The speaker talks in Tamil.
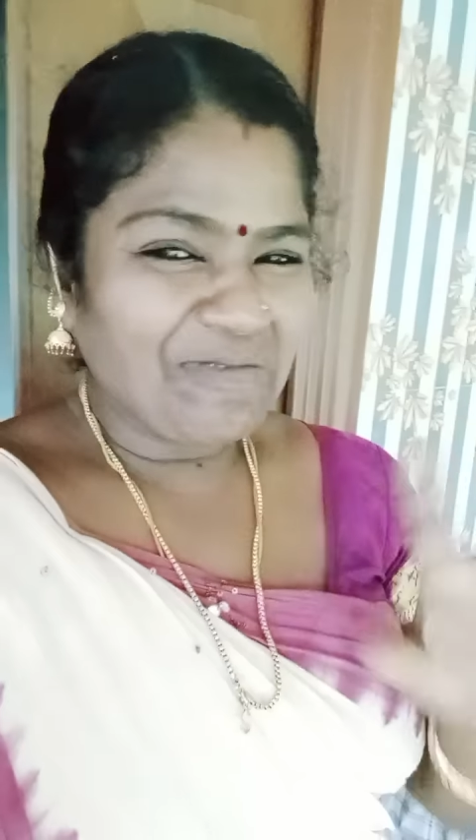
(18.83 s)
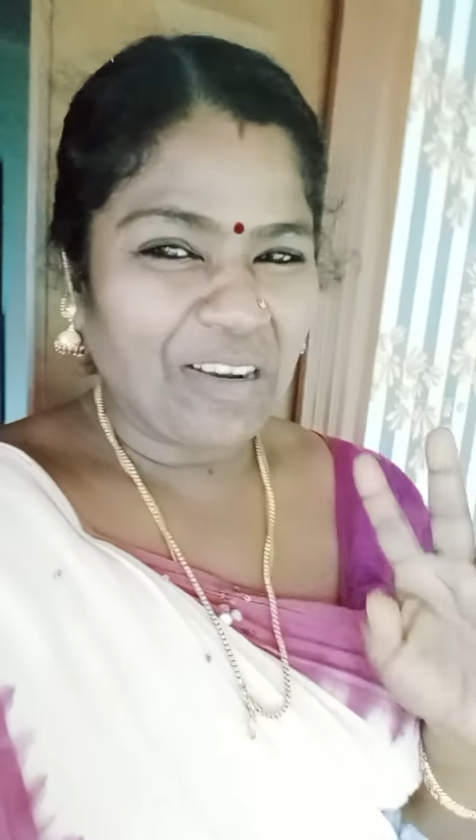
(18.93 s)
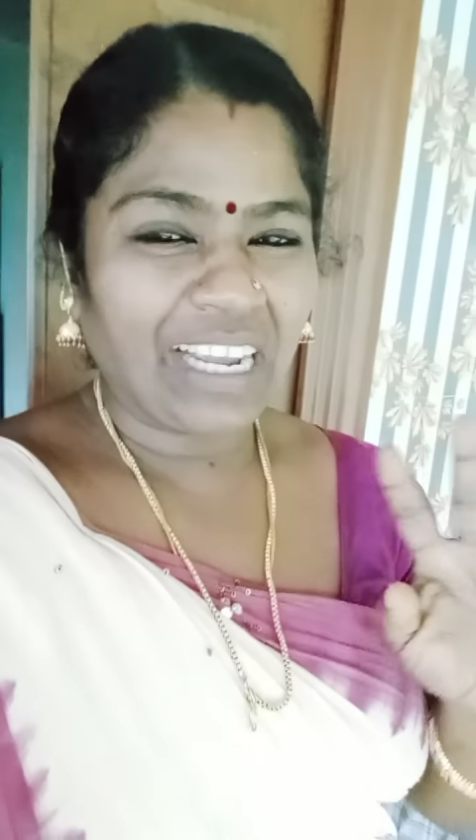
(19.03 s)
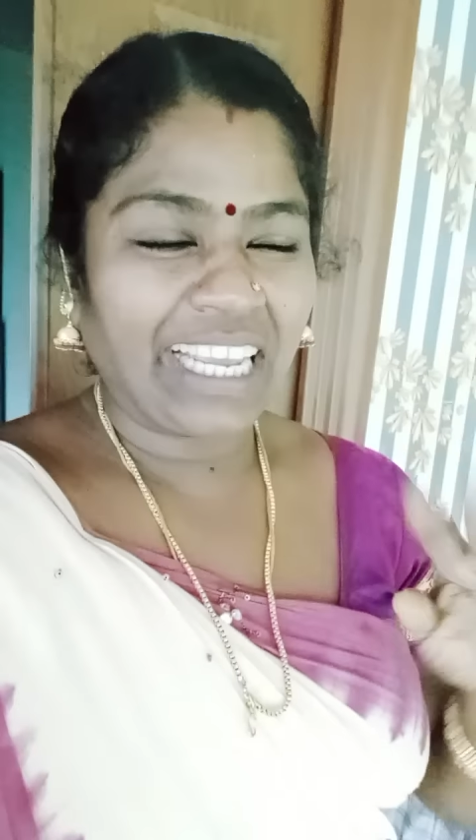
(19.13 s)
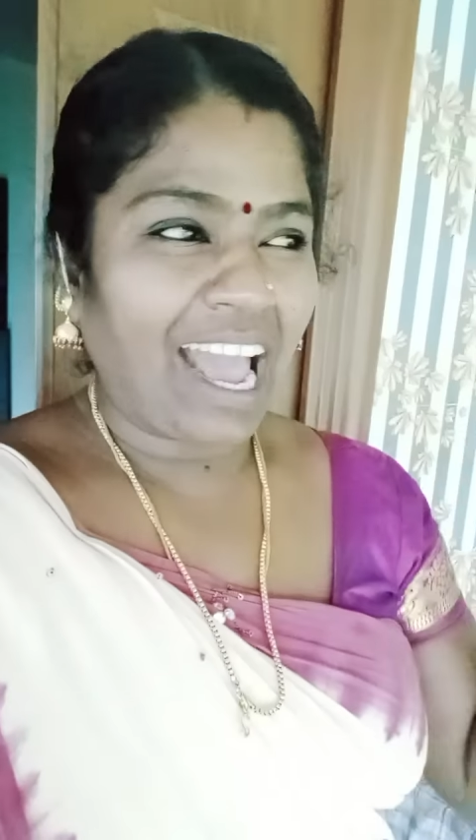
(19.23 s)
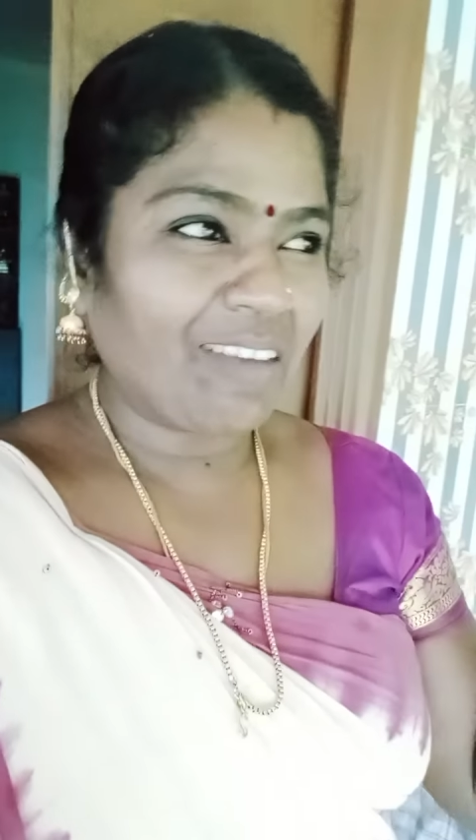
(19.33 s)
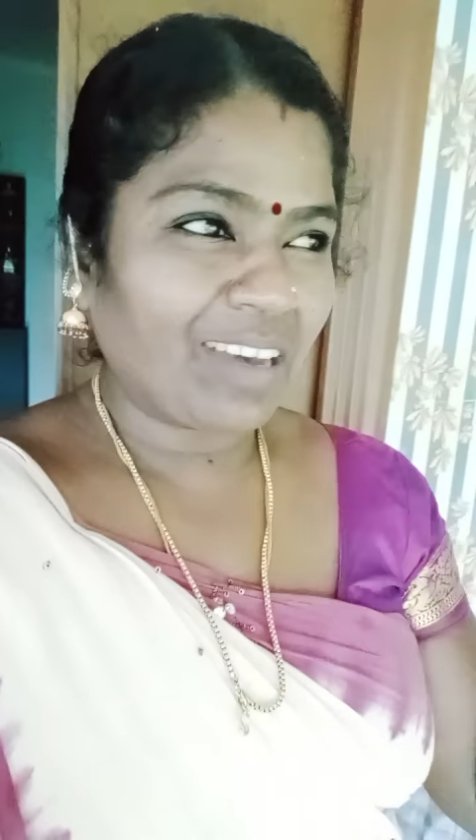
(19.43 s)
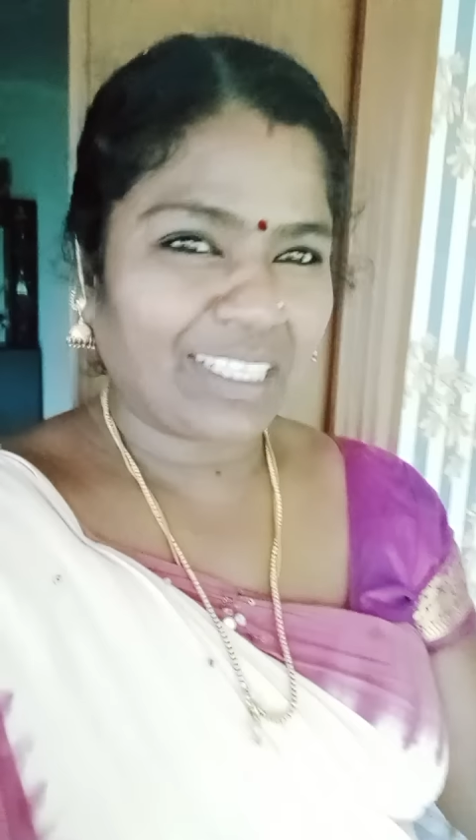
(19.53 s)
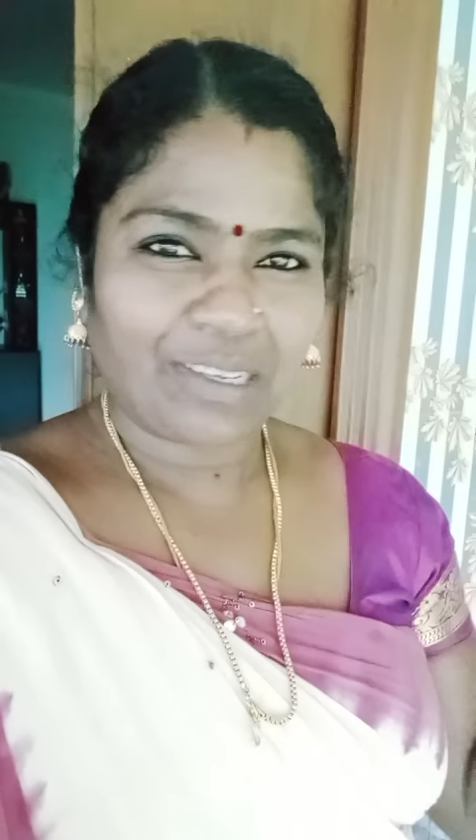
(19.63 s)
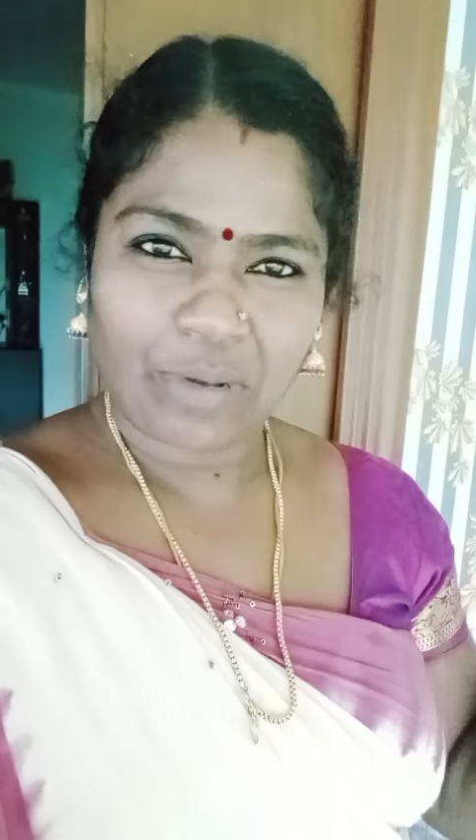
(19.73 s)
போங்க
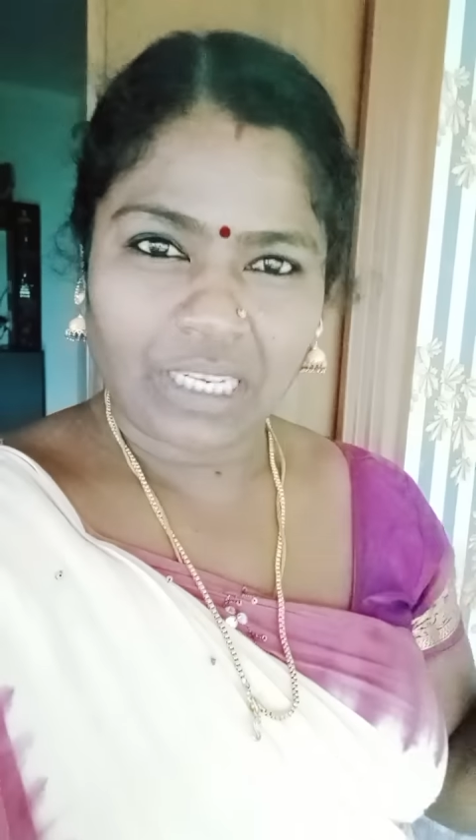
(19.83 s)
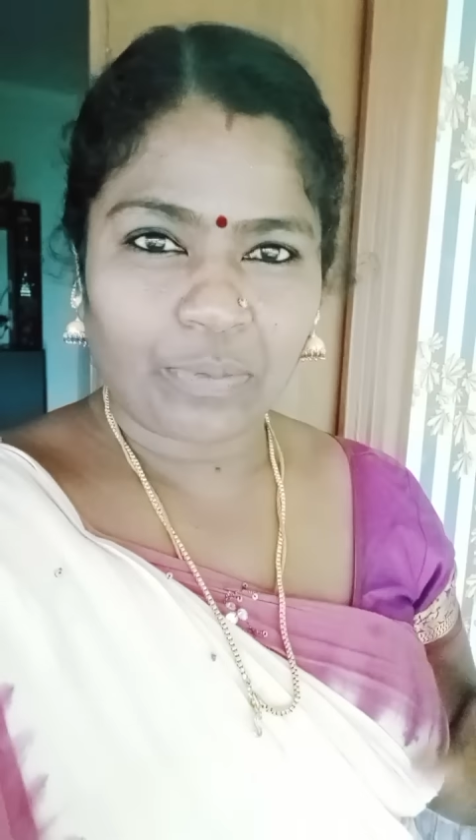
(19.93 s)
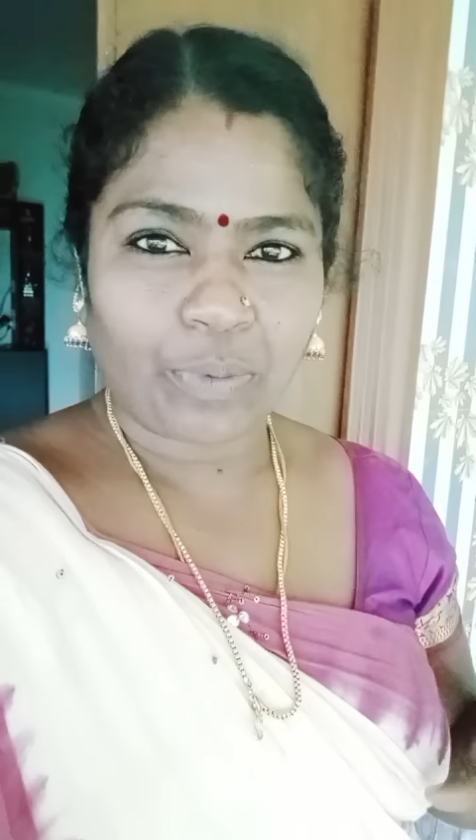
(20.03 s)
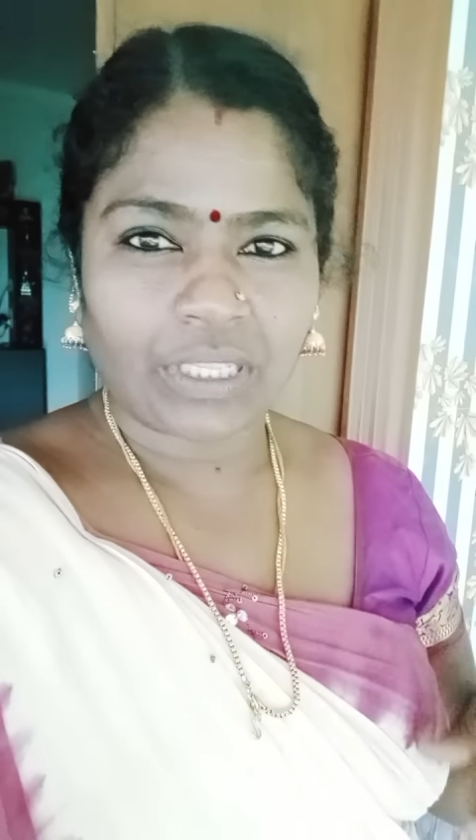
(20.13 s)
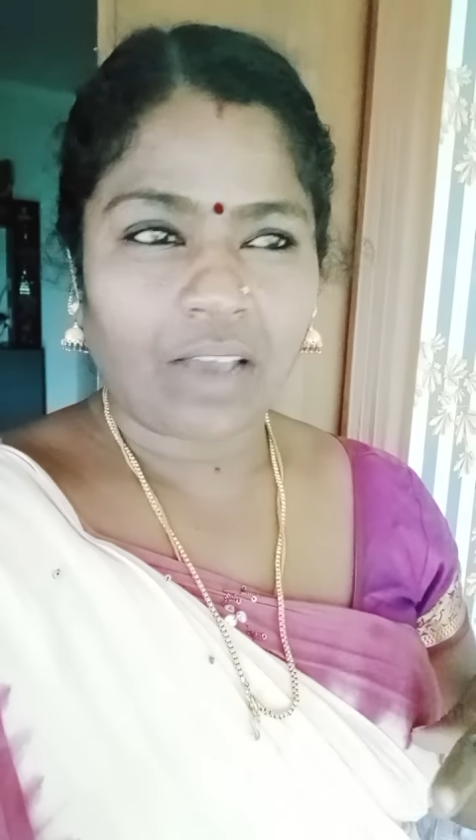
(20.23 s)
வியாபாரத்துக்கு போயிட்டு இப்போ